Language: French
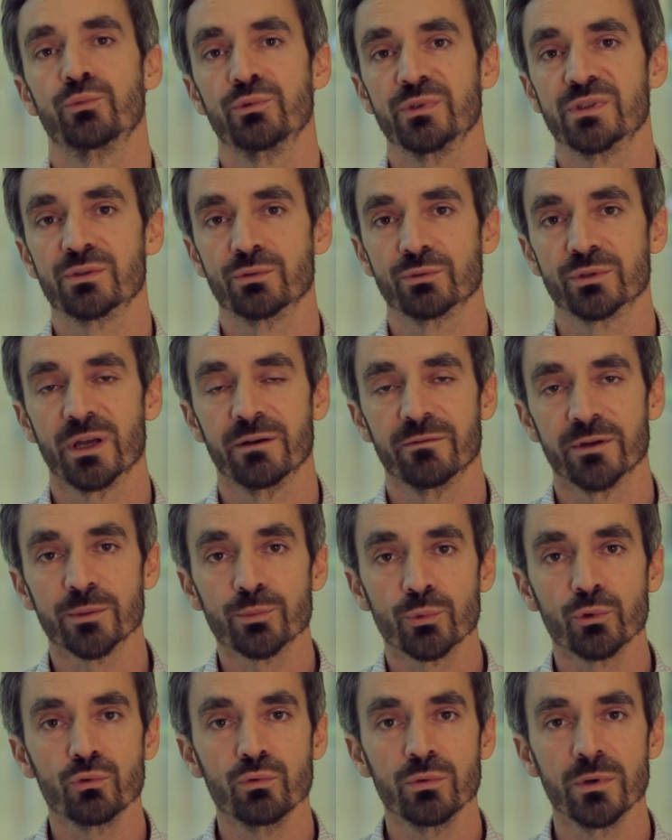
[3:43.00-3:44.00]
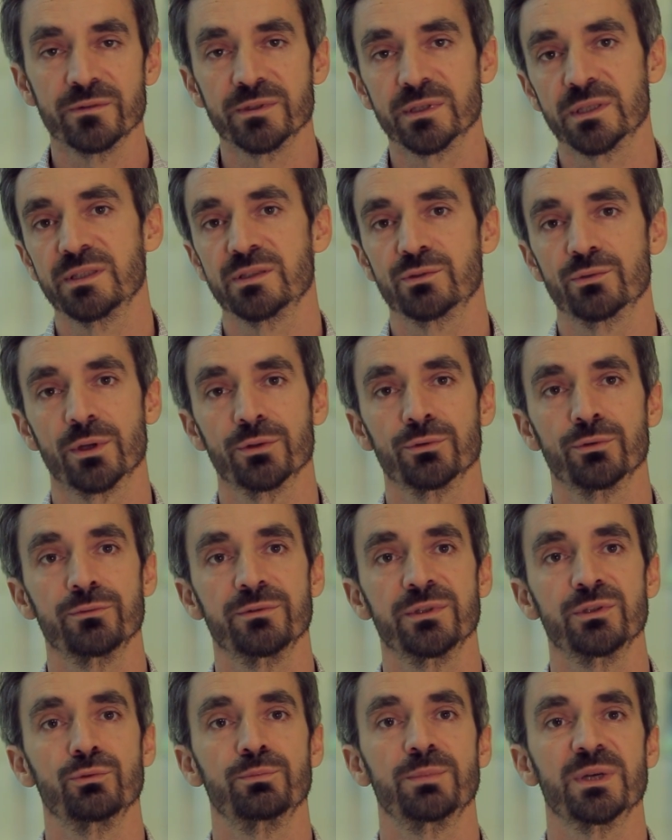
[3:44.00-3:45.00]
puisqu'on travaille beaucoup avec l'histoire de
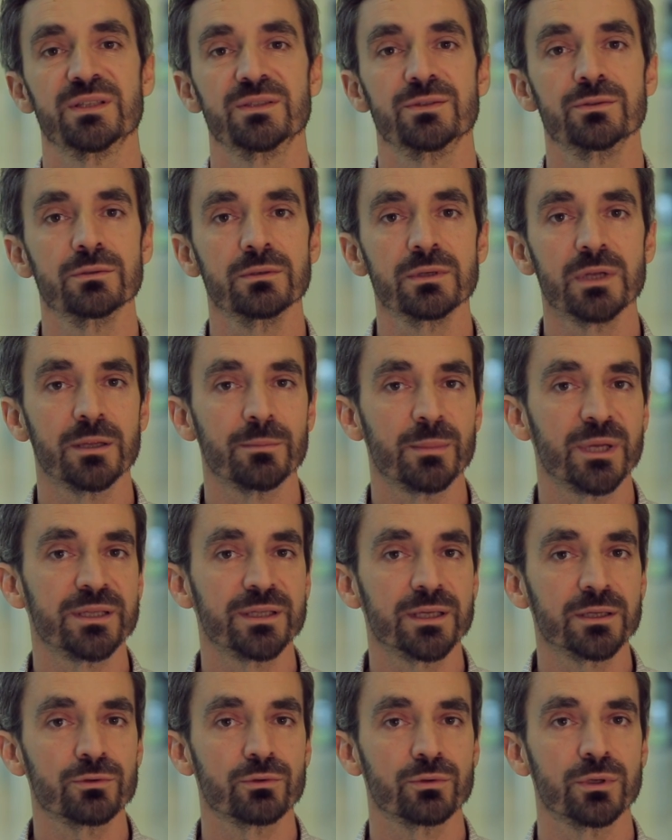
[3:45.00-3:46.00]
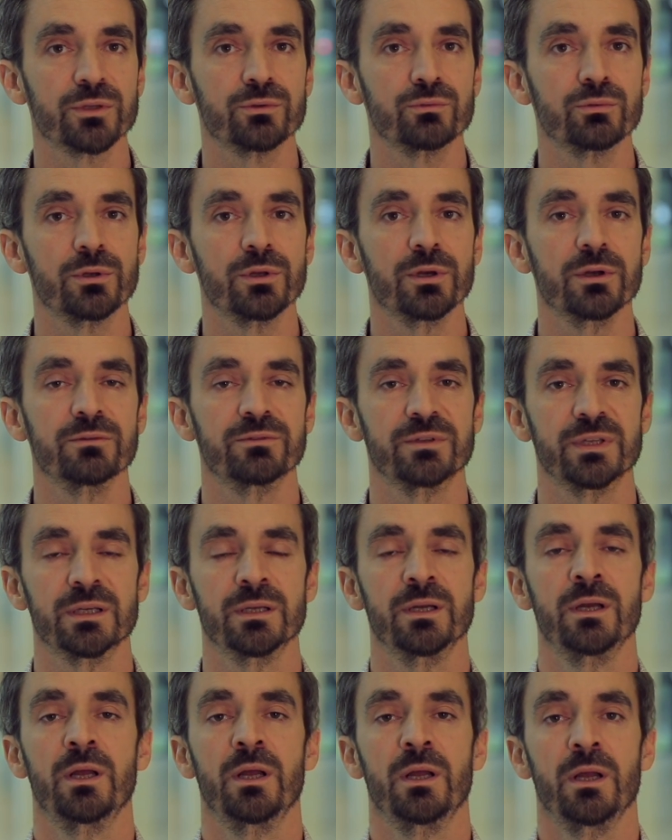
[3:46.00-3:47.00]
vie du patient et la manière dont la douleur
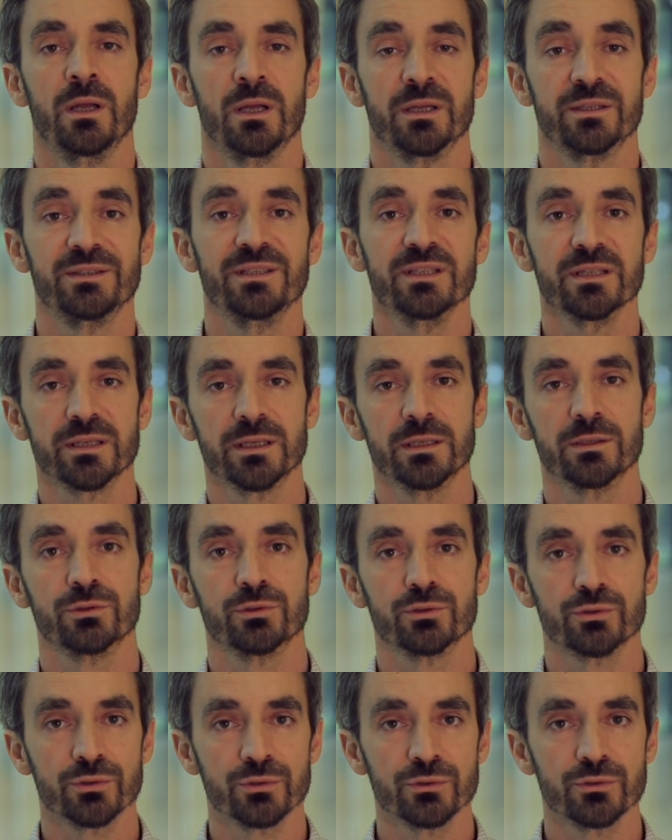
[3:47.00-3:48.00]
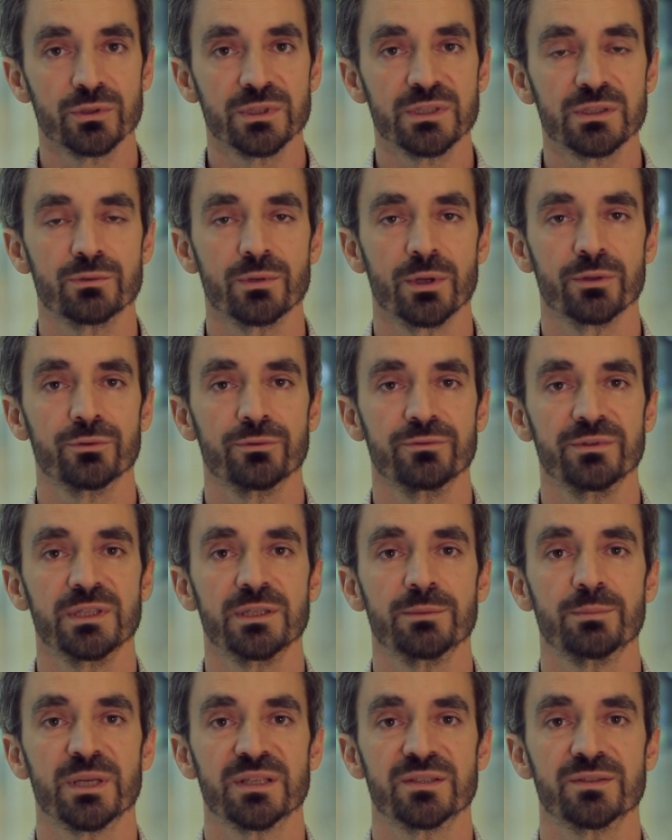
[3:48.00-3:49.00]
vient dire quelque chose de l'histoire de vie
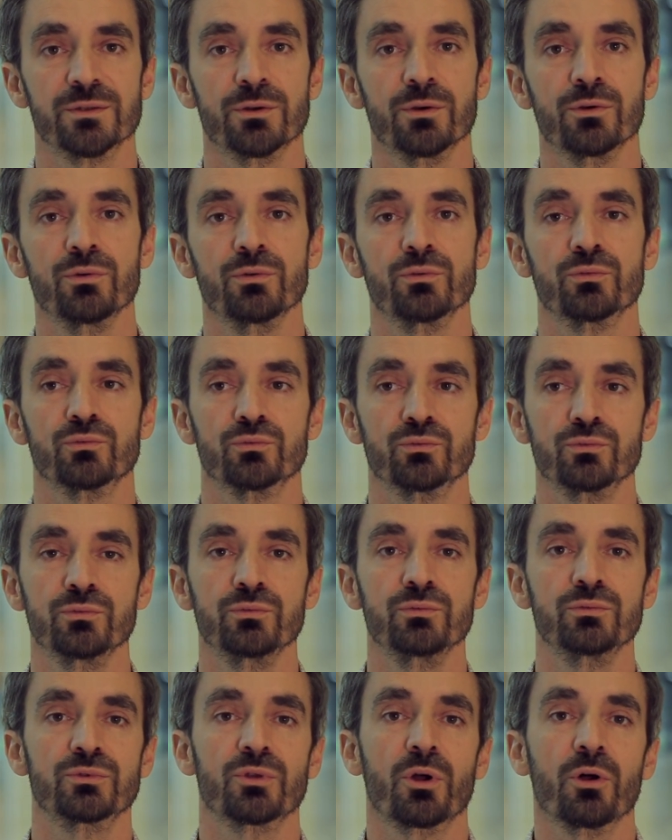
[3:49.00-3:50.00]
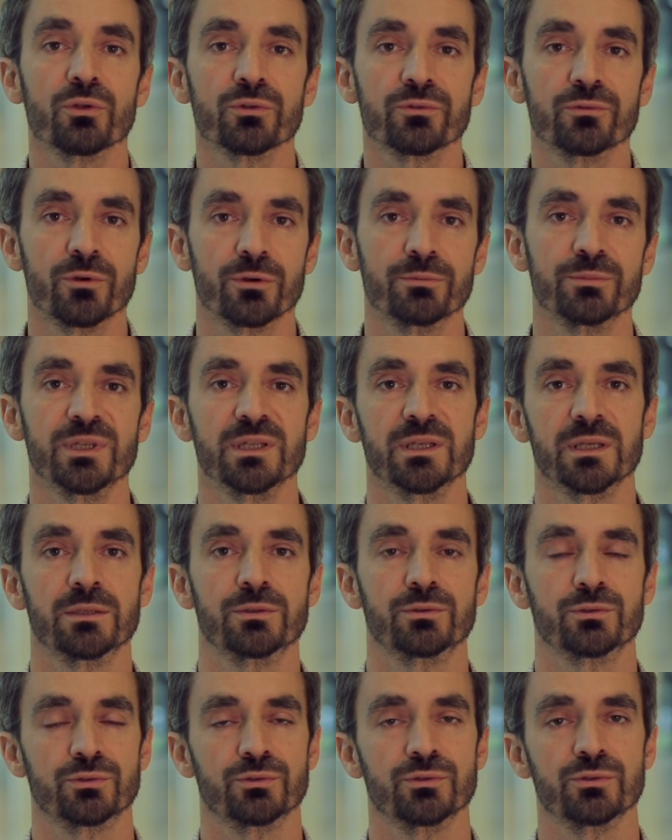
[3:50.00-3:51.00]
des patients ou transformer
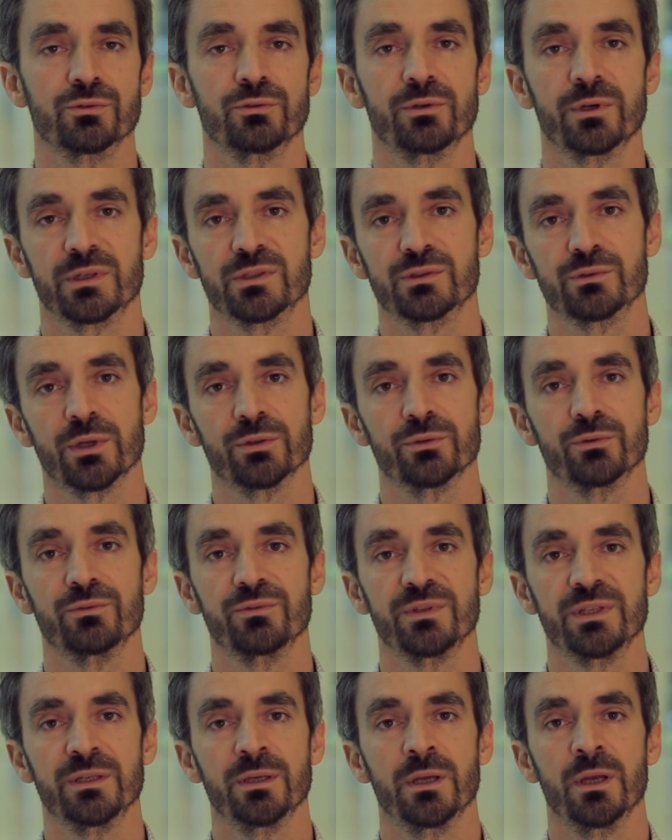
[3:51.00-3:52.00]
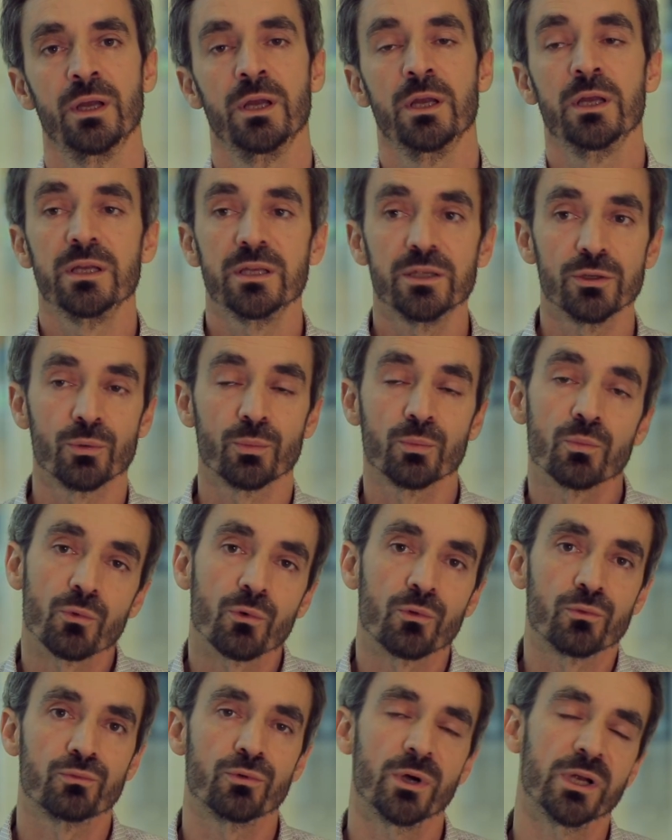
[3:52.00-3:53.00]
quelque chose de leur histoire de vie. Et on,
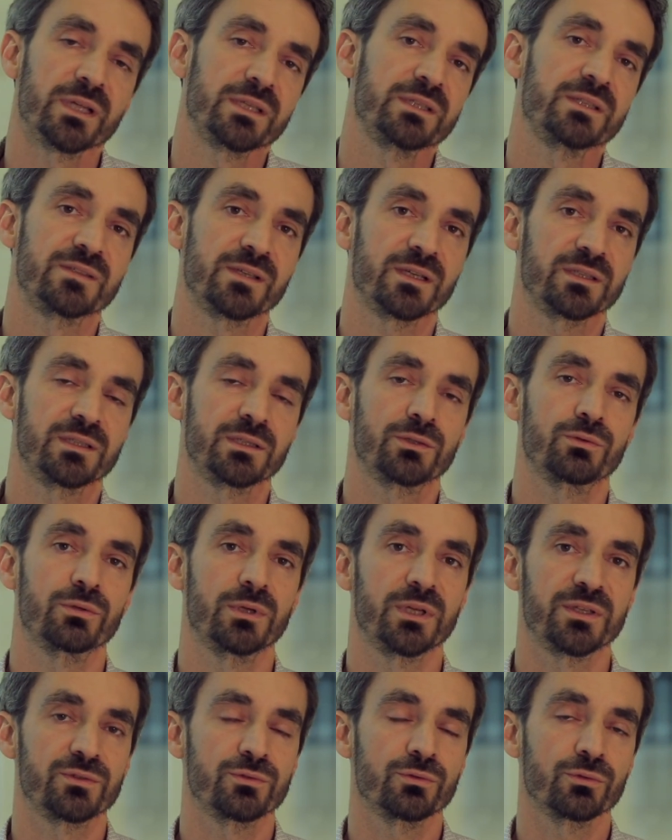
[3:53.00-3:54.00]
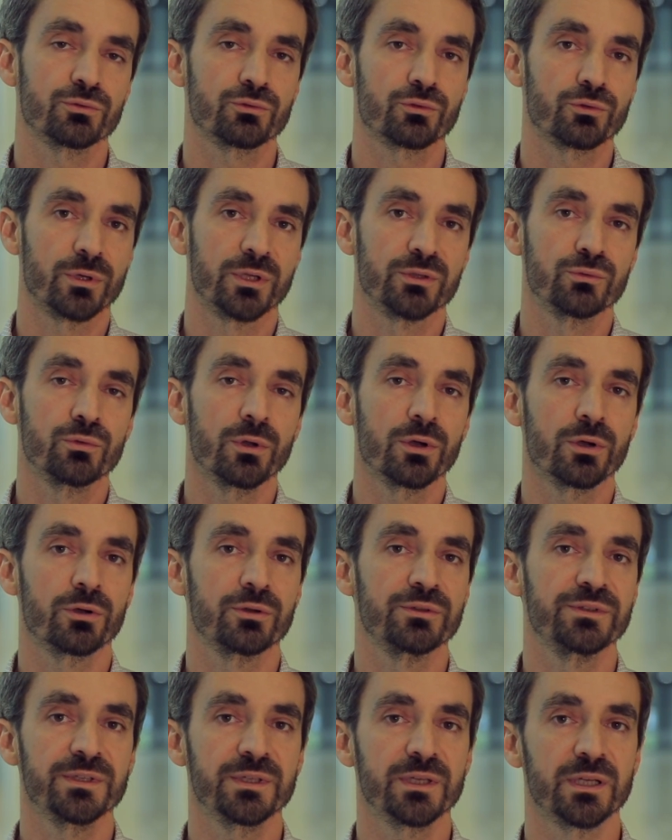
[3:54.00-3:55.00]
voit là des articulations entre la douleur
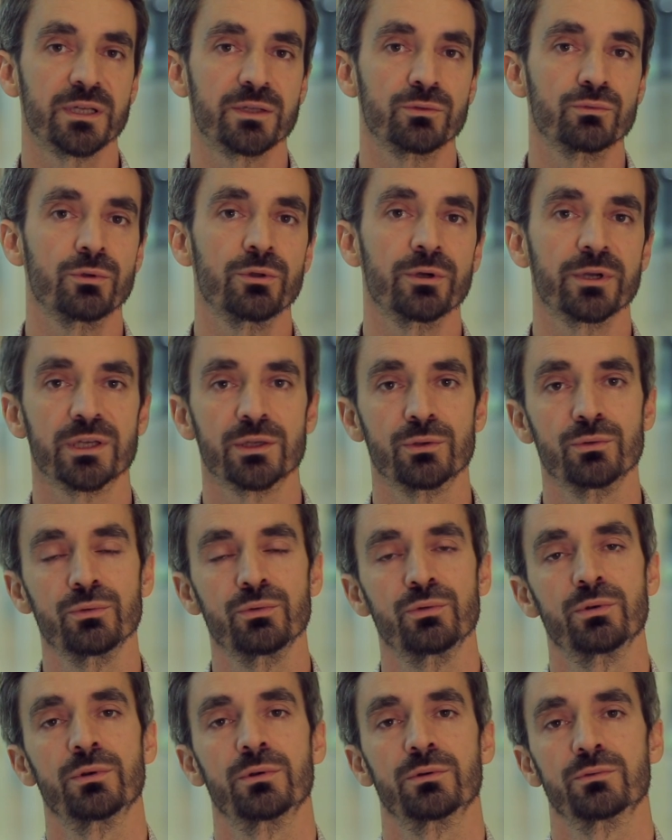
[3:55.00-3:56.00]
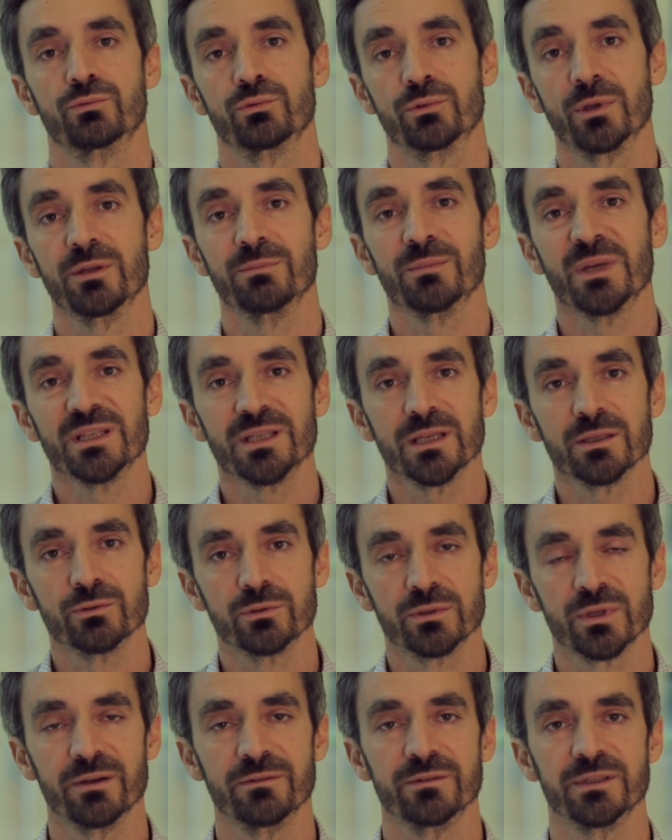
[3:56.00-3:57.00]
chronique et la douleur aiguë, en tout cas une manière
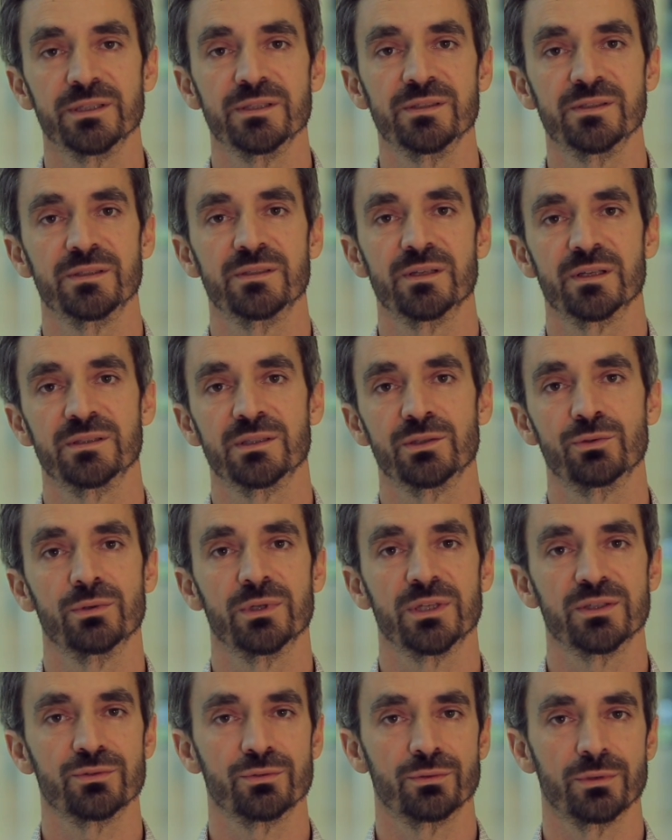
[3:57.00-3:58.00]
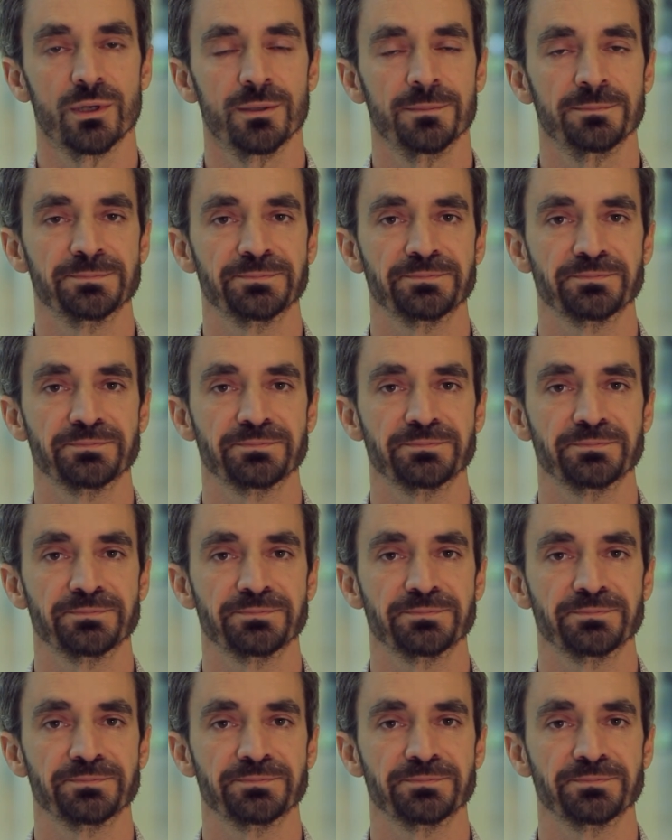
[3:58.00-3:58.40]
de travailler ces articulations-là.